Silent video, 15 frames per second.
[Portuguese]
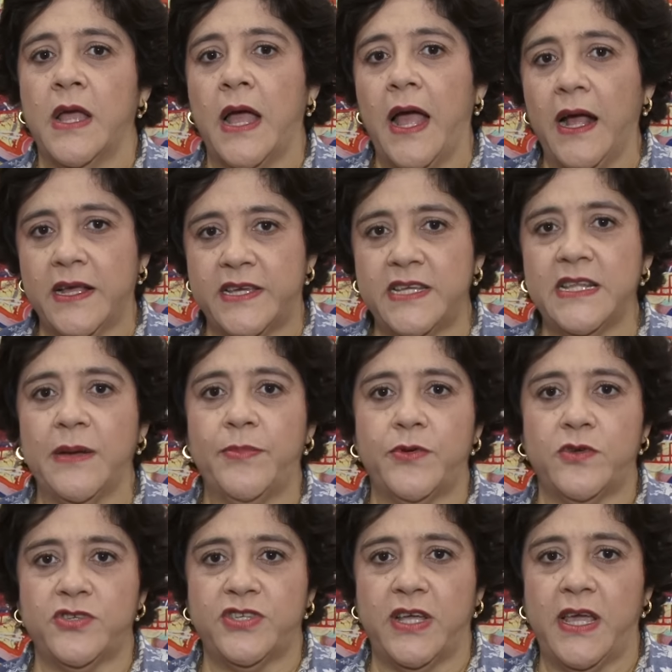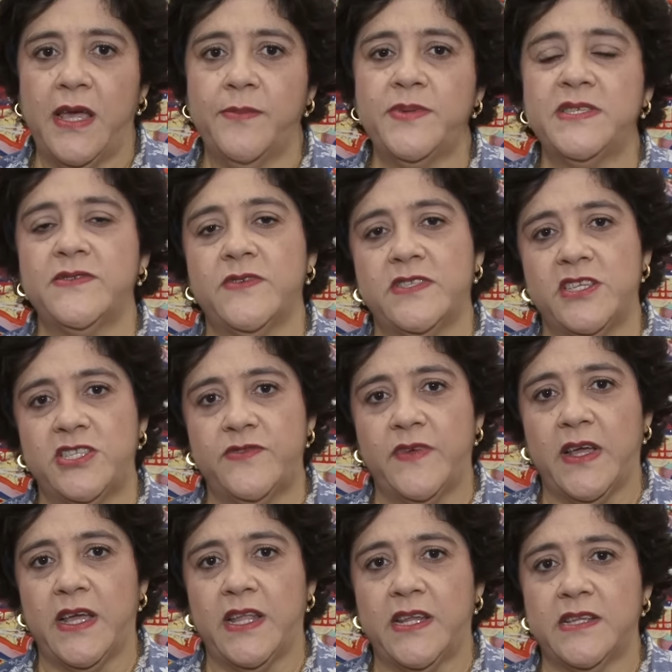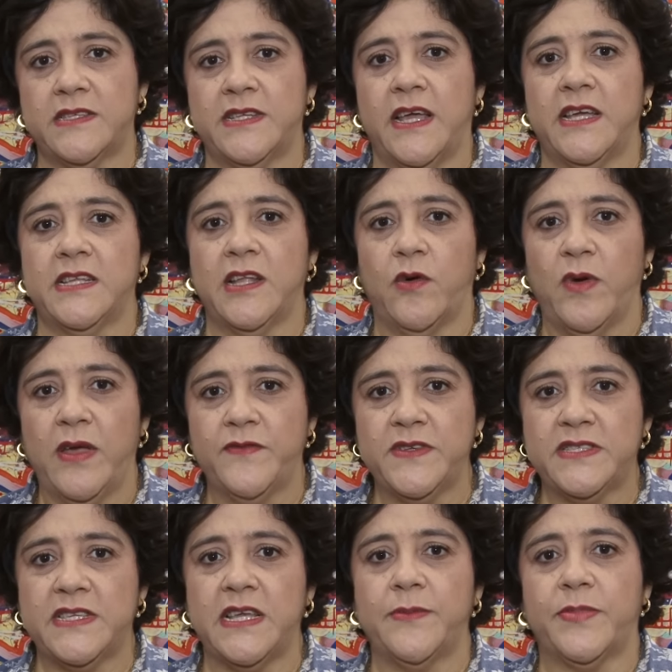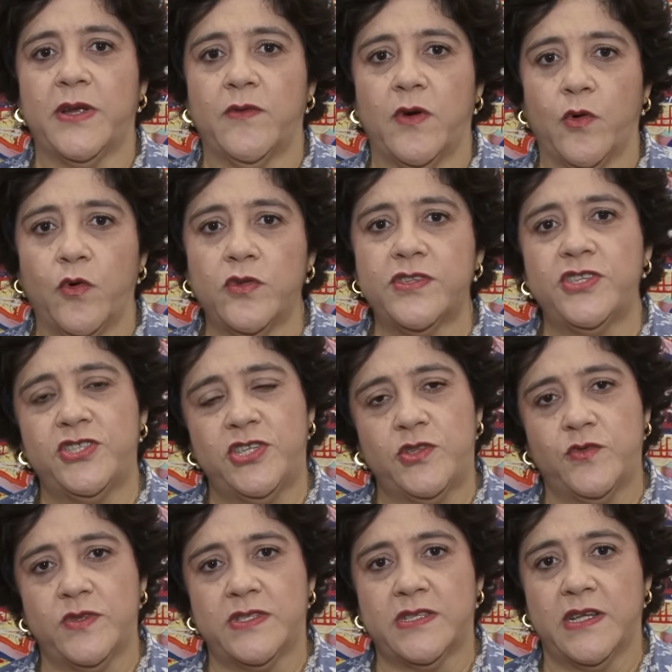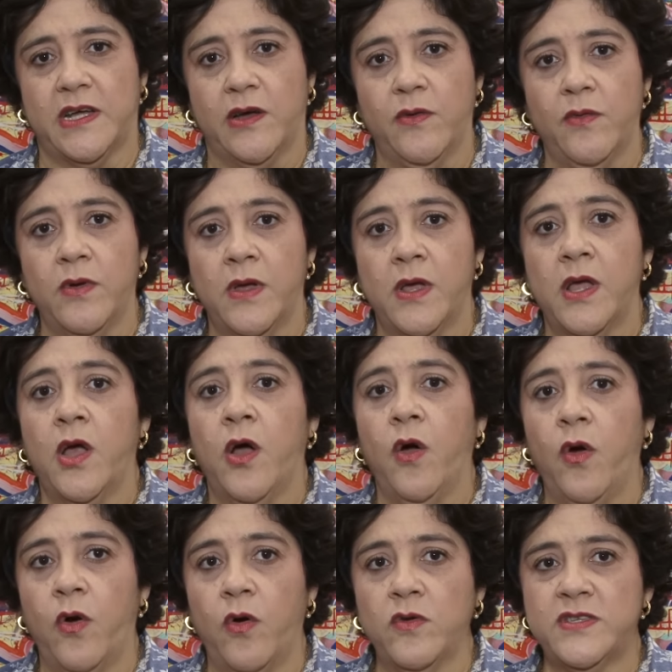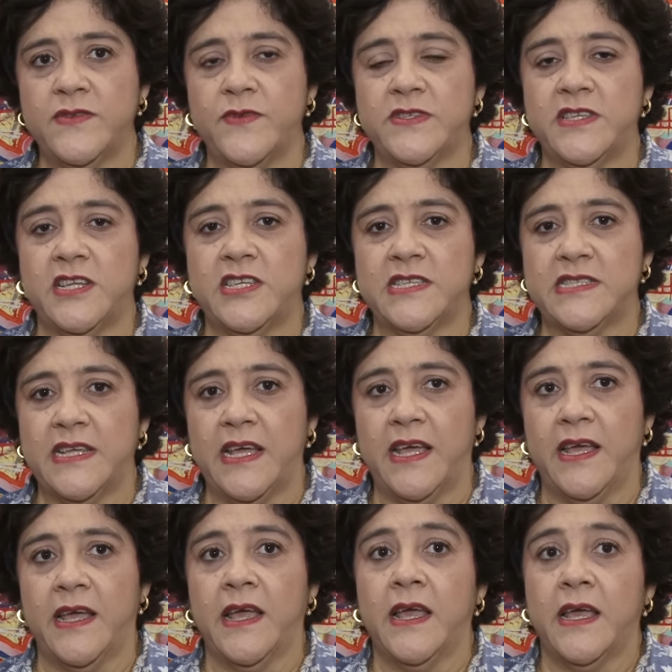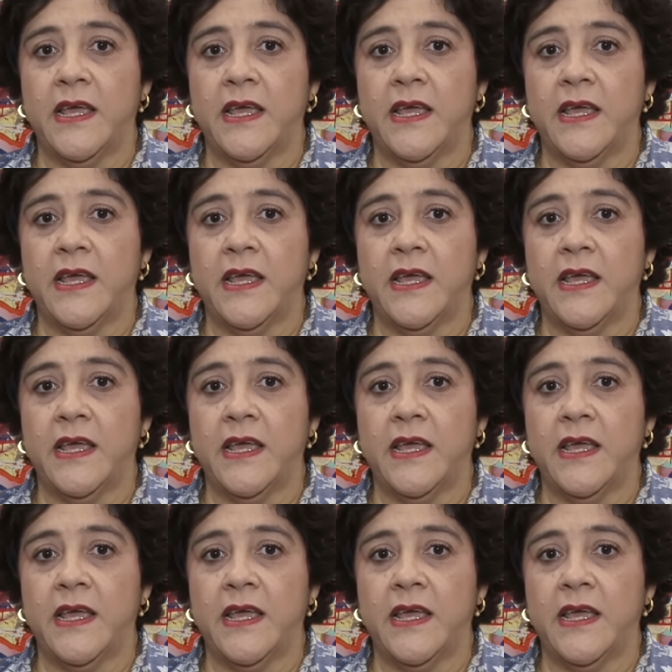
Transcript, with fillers: aqui na Progep, se você estiver querendo sair da UFC para uma outra instituição, ou se você quiser